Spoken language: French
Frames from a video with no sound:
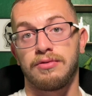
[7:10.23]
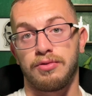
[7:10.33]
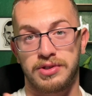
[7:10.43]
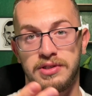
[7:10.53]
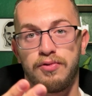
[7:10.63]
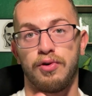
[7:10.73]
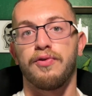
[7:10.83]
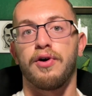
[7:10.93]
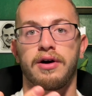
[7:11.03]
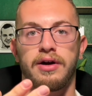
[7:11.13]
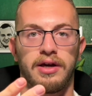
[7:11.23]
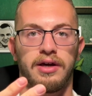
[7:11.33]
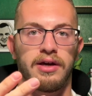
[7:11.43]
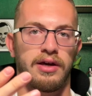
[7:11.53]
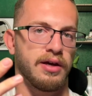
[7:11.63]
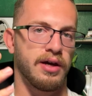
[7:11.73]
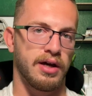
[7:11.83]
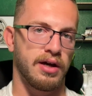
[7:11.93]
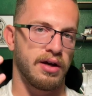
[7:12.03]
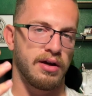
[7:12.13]
on siffle fort et
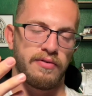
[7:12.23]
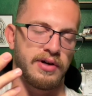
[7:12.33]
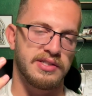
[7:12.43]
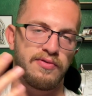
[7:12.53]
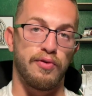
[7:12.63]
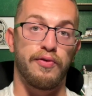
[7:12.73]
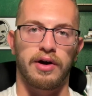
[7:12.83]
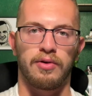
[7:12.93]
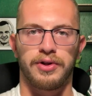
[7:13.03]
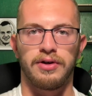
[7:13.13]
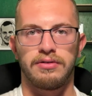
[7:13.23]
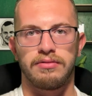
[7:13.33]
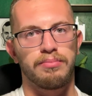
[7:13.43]
enfin, siffle fort et longtemps.